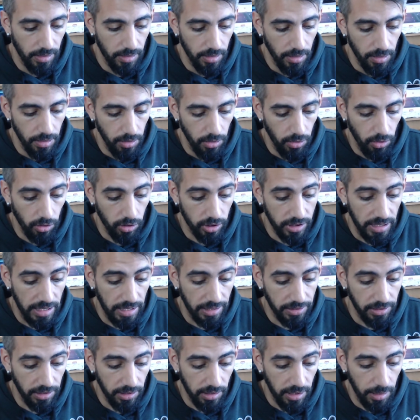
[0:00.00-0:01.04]
Luego,
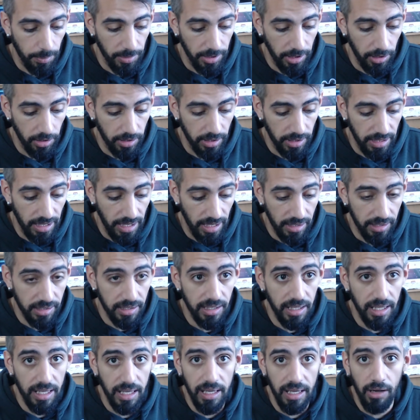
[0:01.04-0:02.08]
selección de prioridad
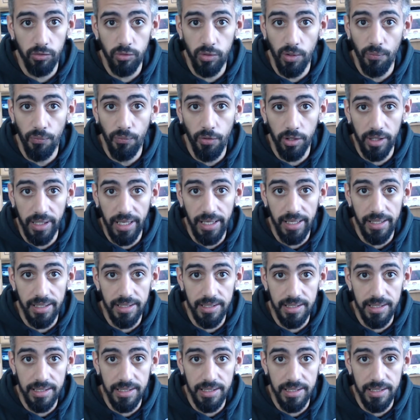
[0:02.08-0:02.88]
de autoenfoque